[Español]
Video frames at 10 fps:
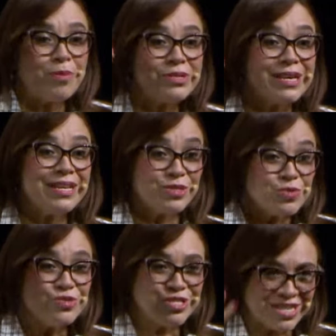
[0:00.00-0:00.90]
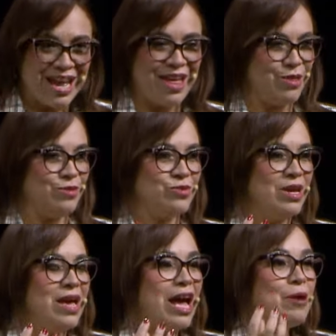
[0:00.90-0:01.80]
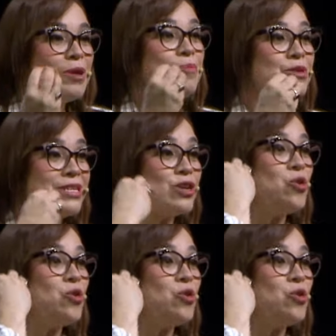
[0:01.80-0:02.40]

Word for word: por ser escuchados, hambre por ser